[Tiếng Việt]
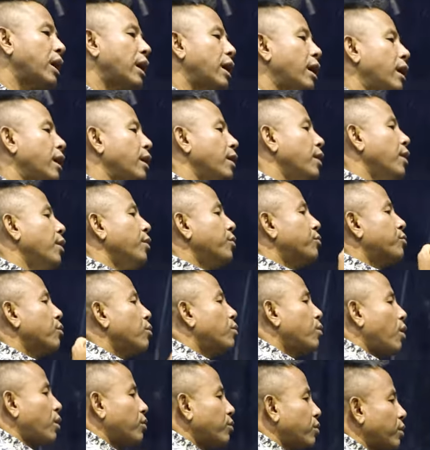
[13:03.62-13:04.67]
ra.
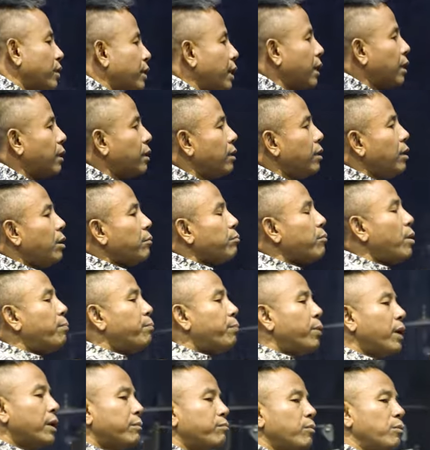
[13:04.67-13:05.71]
Sừng cọt sừng cân.
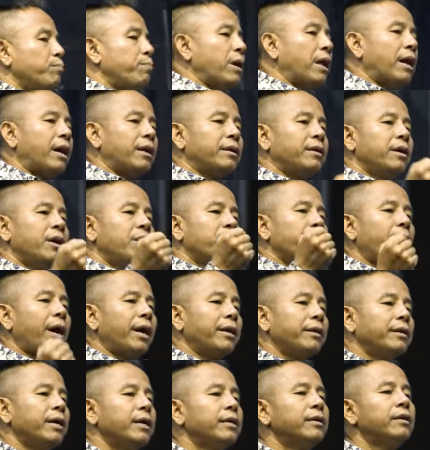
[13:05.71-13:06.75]
Bầm phịch bầm phanh.
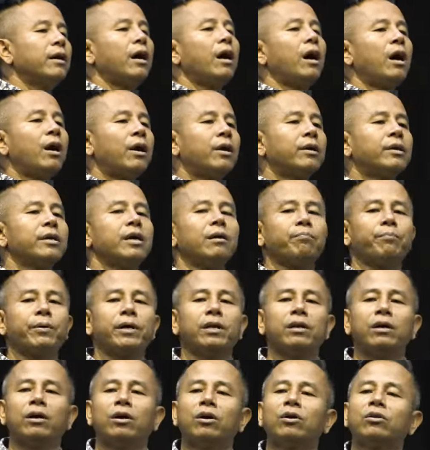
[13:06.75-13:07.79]
Phanh đây. Ở rẽ
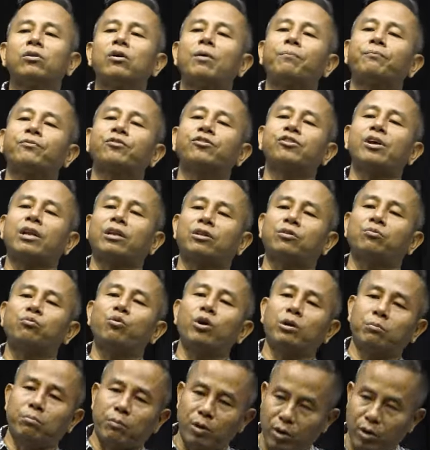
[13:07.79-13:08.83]
bê rộp sát thật vật